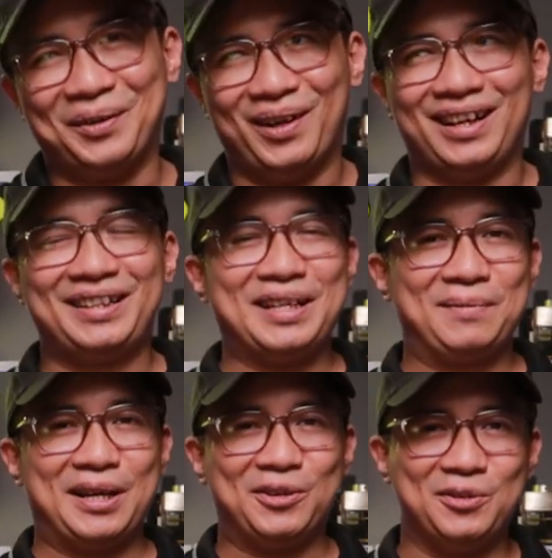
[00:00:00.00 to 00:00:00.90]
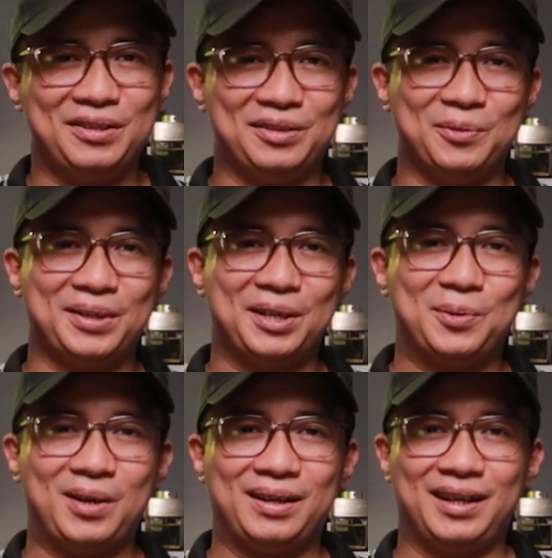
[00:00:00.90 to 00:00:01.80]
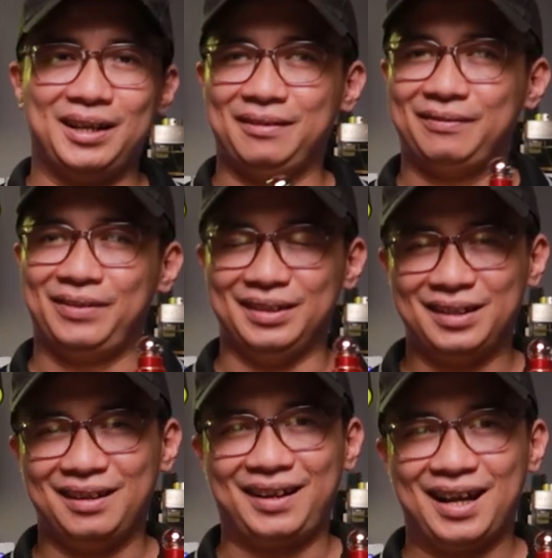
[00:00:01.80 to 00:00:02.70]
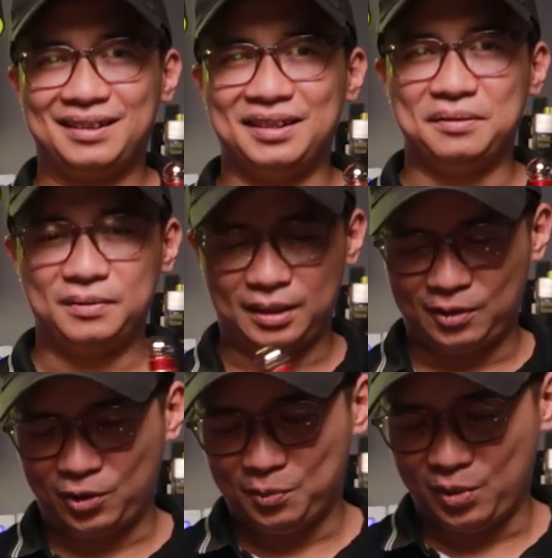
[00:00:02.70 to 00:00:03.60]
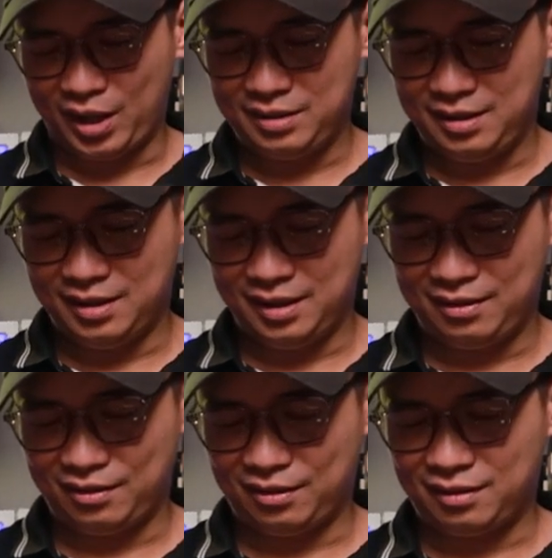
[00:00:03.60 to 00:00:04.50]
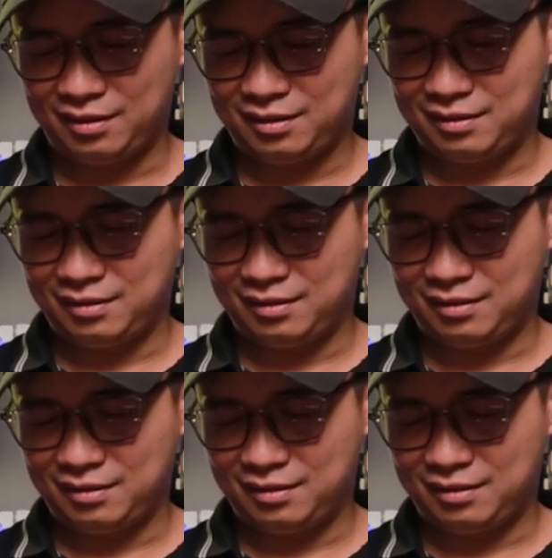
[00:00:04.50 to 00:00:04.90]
gọi là anh em nào nếu sử dụng chai nước hoa này phải rất là cá tính và nó có một cái gì đấy nó